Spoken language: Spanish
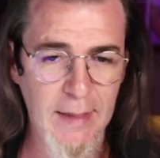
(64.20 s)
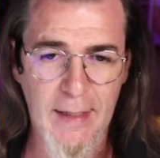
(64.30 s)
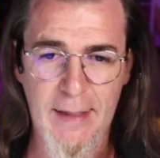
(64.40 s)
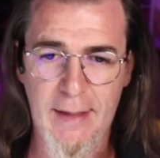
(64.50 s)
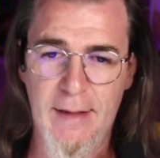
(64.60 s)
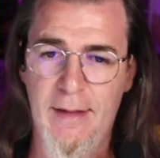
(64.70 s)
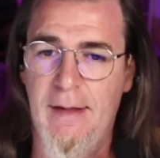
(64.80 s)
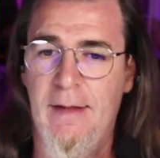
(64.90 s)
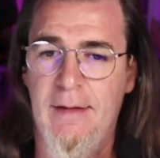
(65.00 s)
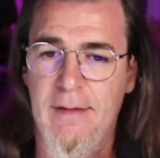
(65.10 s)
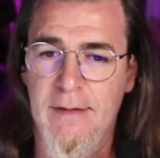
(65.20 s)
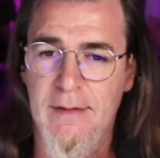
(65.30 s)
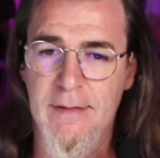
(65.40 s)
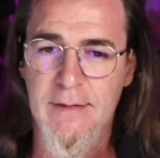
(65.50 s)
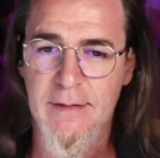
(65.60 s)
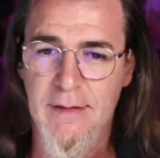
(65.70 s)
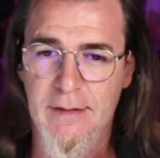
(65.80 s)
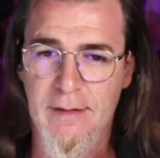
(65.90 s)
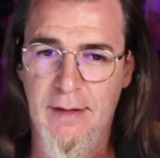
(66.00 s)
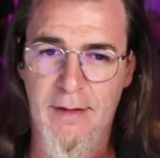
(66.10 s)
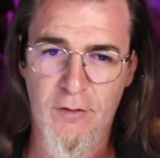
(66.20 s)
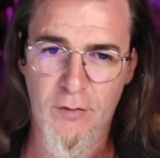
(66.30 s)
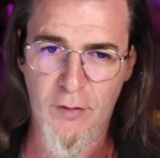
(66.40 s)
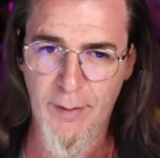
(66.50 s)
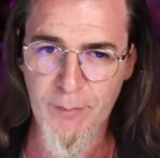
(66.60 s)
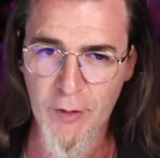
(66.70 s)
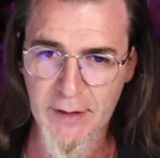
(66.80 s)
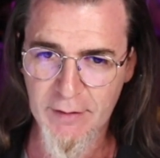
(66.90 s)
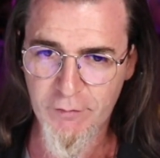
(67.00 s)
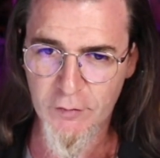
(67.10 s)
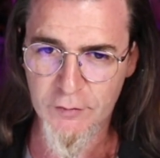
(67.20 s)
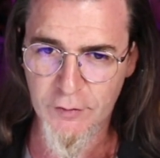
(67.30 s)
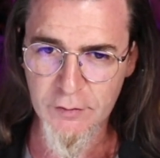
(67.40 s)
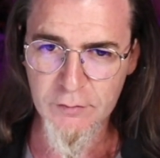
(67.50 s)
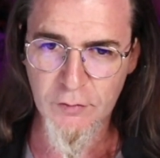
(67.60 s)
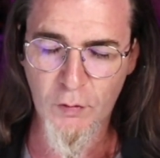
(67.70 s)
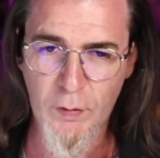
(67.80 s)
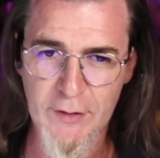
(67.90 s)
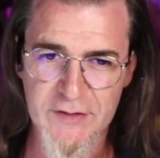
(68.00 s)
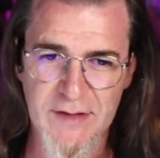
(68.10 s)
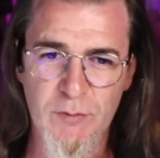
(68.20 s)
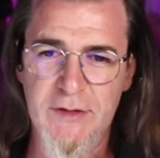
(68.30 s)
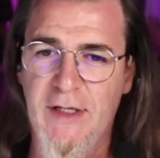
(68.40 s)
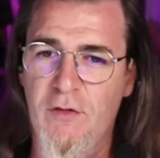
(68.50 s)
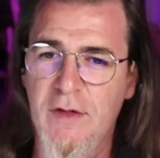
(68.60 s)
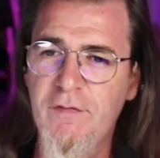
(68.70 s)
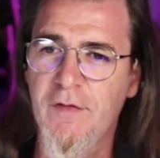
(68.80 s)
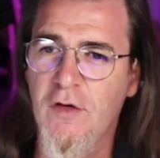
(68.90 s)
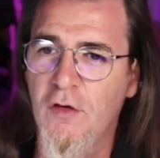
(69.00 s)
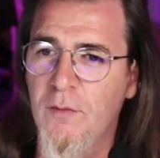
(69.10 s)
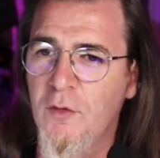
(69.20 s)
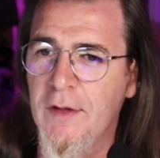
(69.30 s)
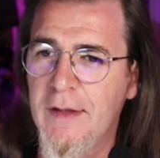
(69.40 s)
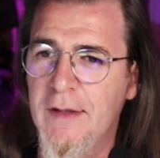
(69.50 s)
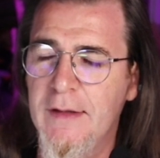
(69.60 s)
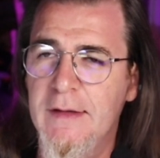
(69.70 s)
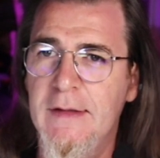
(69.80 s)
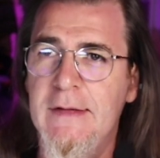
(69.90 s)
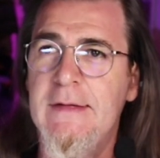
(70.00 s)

la... Eh, lo, veis por aquí al fondo, ¿no? Unos cuadros así muy terroríficos, muy...